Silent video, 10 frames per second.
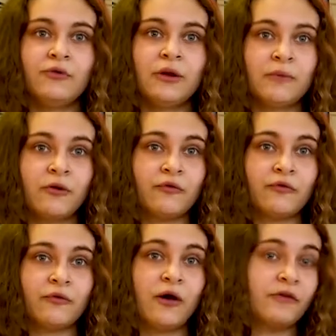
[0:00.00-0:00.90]
une
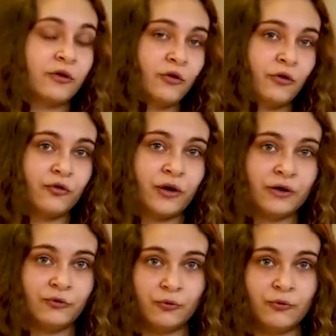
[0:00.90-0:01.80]
épreuve avec le grand
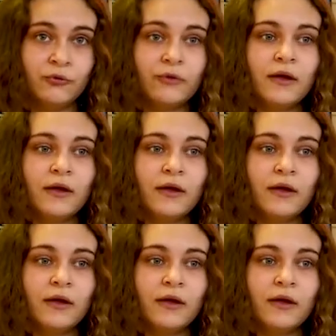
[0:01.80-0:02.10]
oral du coup.